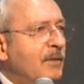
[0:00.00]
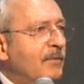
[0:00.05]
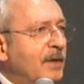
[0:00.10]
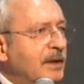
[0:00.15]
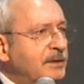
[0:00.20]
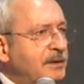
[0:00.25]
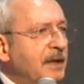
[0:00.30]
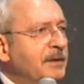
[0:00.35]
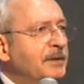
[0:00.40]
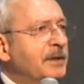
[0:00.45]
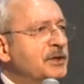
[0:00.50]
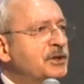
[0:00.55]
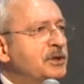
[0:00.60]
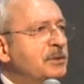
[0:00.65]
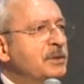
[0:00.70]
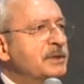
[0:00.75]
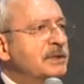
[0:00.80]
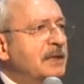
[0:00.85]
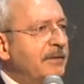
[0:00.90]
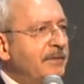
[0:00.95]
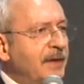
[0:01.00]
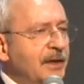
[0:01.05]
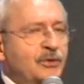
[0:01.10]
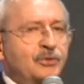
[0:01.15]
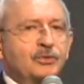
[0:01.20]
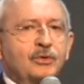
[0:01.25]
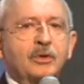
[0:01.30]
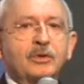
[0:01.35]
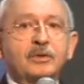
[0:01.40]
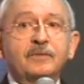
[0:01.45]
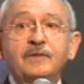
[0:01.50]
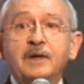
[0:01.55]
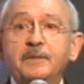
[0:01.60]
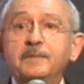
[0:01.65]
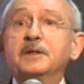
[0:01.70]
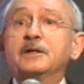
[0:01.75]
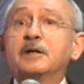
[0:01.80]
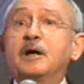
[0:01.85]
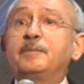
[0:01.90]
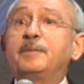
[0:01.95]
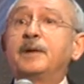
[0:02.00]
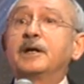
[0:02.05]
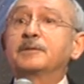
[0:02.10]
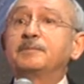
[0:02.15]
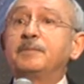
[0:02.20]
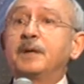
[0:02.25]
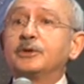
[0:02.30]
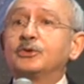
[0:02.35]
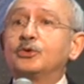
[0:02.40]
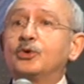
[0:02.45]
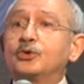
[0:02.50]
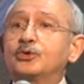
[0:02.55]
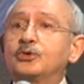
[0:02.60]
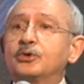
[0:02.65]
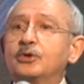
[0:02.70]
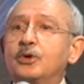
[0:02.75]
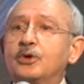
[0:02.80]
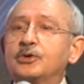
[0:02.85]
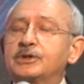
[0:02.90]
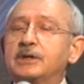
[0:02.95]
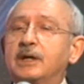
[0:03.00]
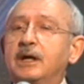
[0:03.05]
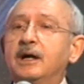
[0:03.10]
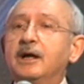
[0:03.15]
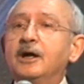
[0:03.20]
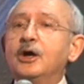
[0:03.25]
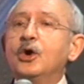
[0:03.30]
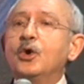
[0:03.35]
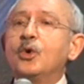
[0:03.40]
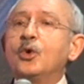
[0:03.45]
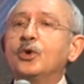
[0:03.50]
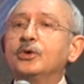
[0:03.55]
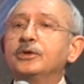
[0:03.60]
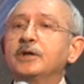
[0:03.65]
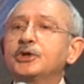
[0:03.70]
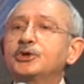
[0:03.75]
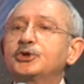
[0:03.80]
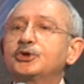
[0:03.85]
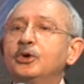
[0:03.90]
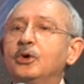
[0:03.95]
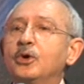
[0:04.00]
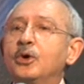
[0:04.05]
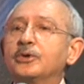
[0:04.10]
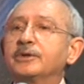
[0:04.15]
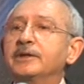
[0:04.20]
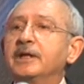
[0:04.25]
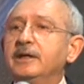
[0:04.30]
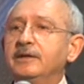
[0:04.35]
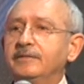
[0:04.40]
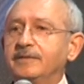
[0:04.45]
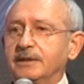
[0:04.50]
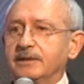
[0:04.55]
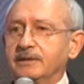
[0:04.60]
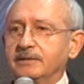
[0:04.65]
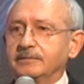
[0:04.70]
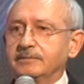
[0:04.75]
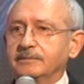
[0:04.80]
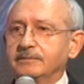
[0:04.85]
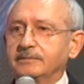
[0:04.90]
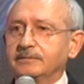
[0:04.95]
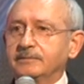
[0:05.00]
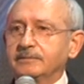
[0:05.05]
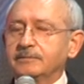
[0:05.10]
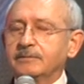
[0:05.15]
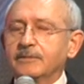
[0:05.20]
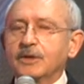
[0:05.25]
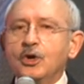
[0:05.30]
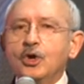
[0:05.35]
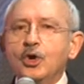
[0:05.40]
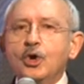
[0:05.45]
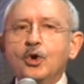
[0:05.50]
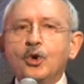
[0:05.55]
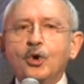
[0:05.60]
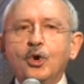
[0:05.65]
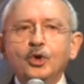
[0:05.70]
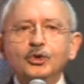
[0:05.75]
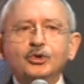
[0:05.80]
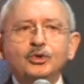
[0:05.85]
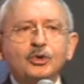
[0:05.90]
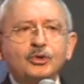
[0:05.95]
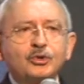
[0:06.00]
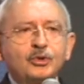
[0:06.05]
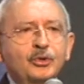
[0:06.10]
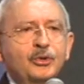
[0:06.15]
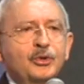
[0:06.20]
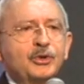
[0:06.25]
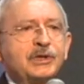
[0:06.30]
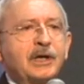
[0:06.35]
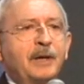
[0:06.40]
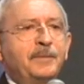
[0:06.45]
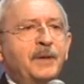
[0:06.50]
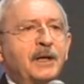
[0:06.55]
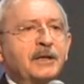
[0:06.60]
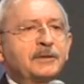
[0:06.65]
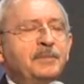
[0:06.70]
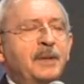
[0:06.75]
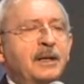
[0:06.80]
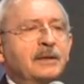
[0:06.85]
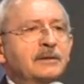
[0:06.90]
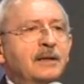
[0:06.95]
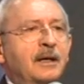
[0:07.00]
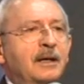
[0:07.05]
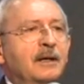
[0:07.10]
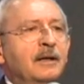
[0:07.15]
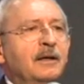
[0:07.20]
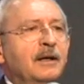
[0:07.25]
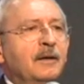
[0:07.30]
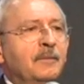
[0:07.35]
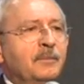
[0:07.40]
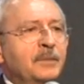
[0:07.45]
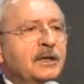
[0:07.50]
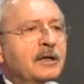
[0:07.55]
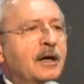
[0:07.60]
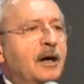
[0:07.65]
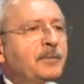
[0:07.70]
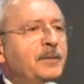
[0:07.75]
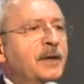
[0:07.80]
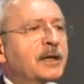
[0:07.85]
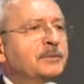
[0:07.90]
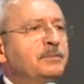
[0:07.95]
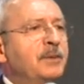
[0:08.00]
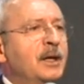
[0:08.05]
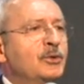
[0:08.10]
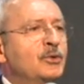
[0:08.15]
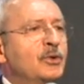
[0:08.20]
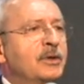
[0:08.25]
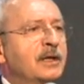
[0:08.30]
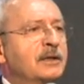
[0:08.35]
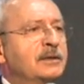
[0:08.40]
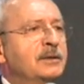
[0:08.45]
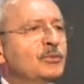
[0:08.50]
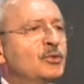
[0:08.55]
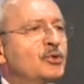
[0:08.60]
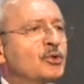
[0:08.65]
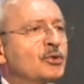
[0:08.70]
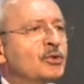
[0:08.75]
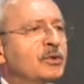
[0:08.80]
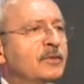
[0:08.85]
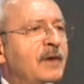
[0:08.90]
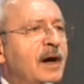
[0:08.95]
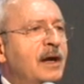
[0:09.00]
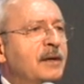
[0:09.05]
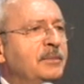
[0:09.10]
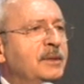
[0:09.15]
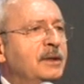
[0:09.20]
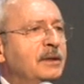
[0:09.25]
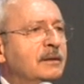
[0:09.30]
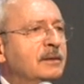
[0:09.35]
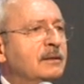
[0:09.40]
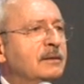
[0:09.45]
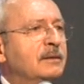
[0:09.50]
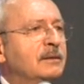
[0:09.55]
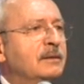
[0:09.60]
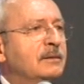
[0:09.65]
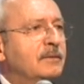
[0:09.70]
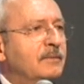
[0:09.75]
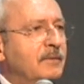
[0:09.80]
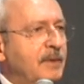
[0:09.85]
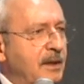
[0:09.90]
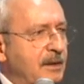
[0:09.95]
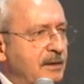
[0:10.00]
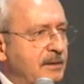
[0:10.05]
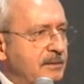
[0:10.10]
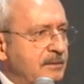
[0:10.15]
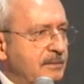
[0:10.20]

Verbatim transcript: Vatandaşımız evet diyor ve bir apartmanda oturuyorsa ona şu örneği verin. Oturduğunuz apartmanda bir apartman yönetim kurulu var mı? Var.